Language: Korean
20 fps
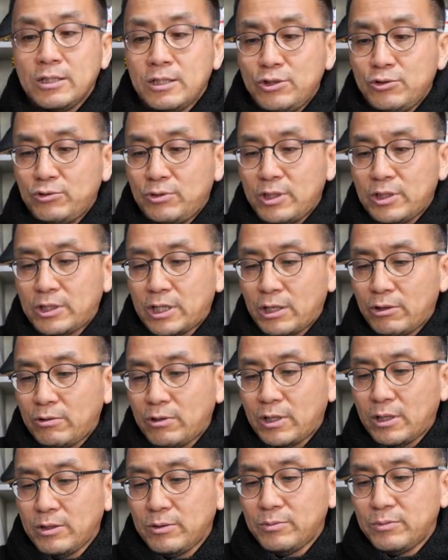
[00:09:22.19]
기존에
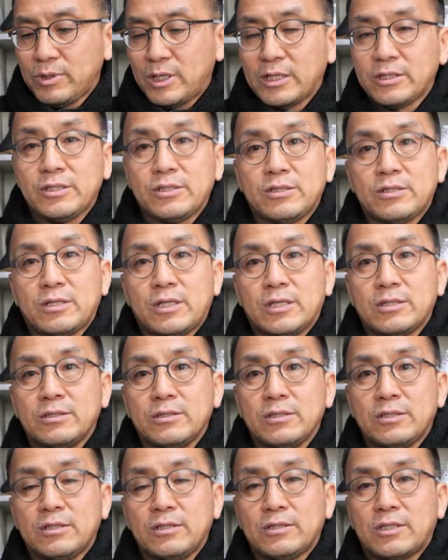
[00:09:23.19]
사용하는 뭐
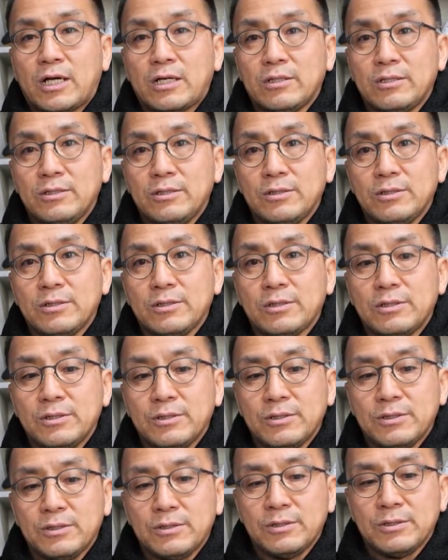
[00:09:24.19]
아식스라든지 이런 다른
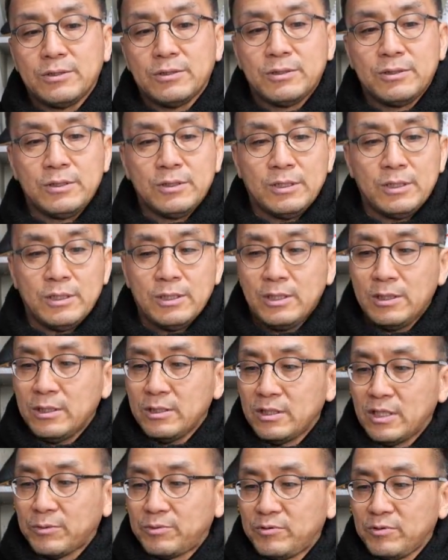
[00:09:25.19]
그
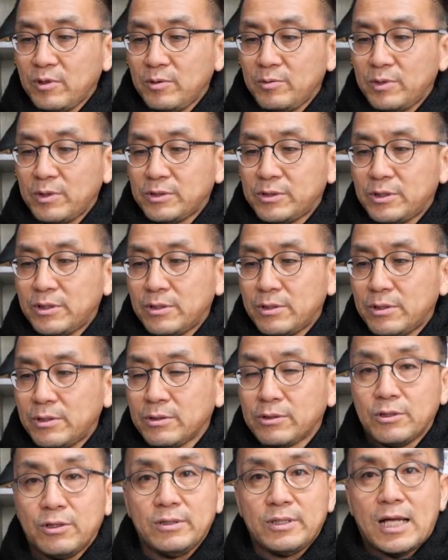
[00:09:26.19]
제품에 비해서
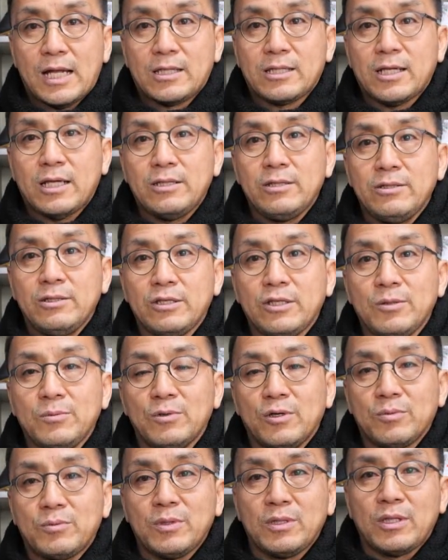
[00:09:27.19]
더 낫다는
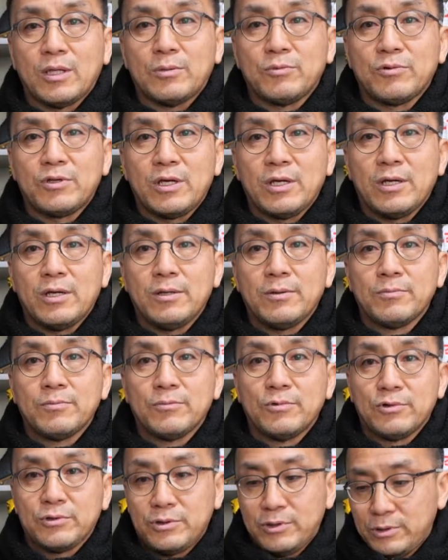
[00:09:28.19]
느낌은 없기 때문에
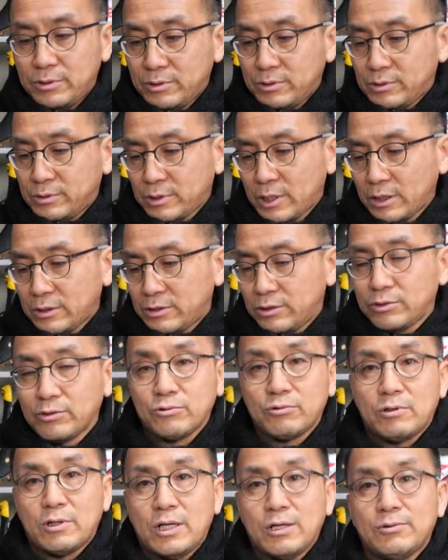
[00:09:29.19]
뭐 시, 테스트
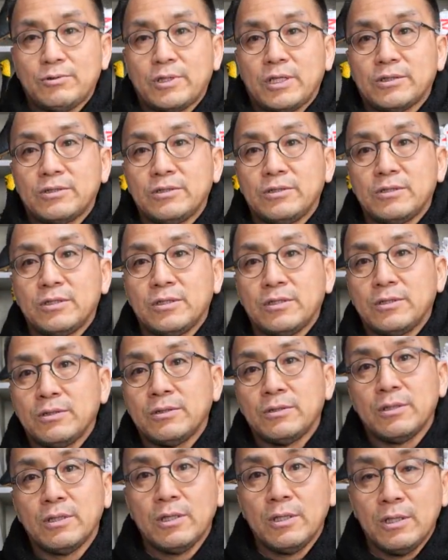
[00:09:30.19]
정도를 하고 나서 이제
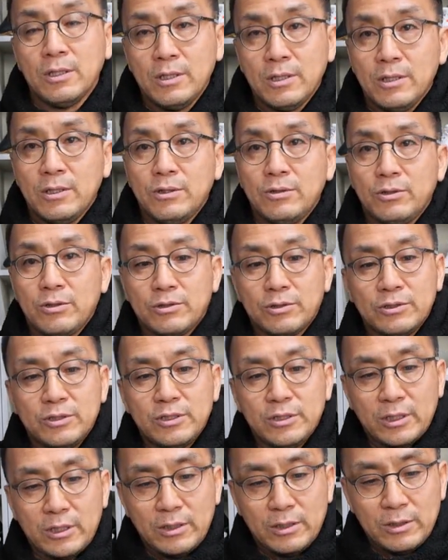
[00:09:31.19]
여기
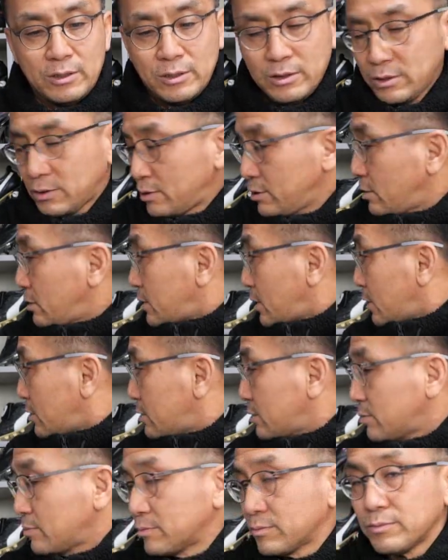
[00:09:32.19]
전시장에 전열장에
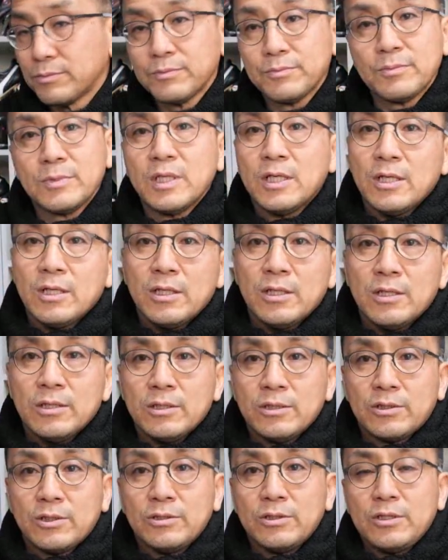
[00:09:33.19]
지금
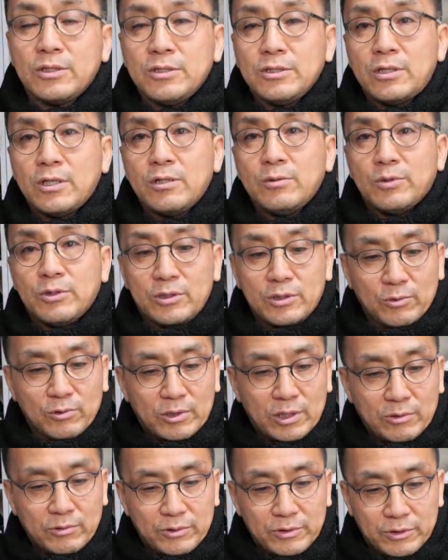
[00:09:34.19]
전시 신세를 면치
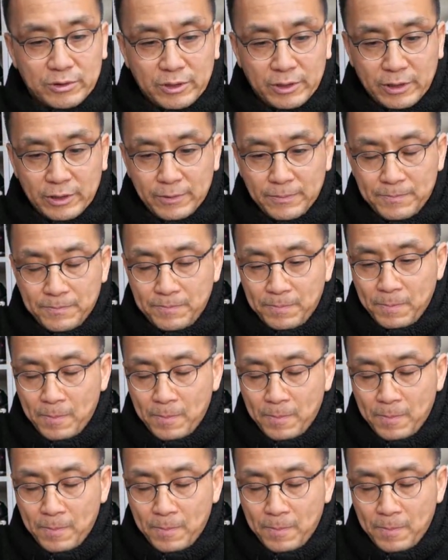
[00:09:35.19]
못하고 있는데